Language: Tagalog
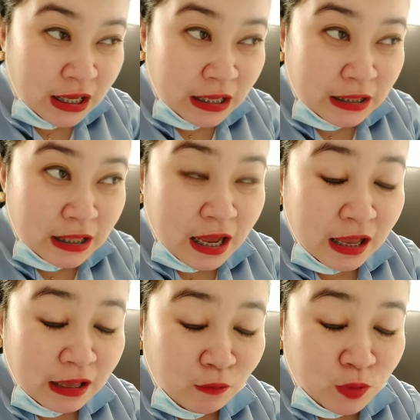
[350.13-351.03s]
Hindi
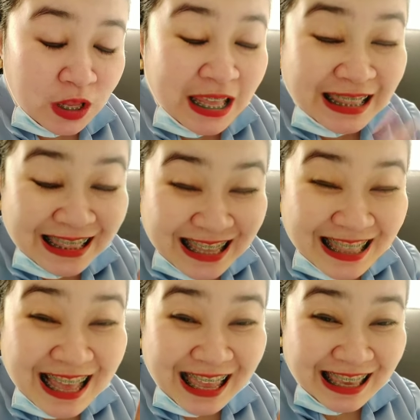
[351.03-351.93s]
nakikita, hindi
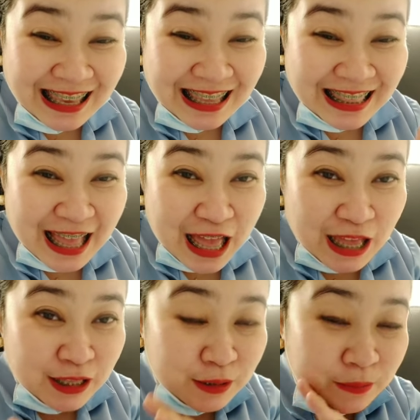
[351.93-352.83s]
nakikita
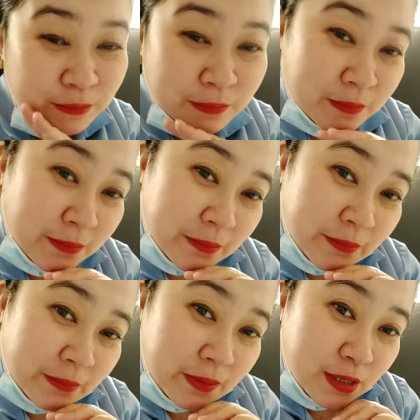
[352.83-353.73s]
ang
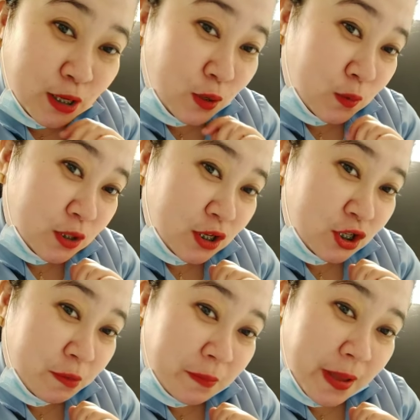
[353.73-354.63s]
gluten
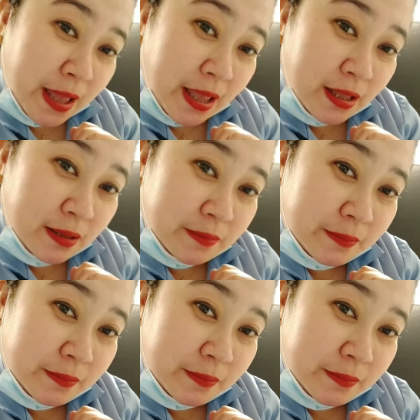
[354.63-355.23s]
Japan.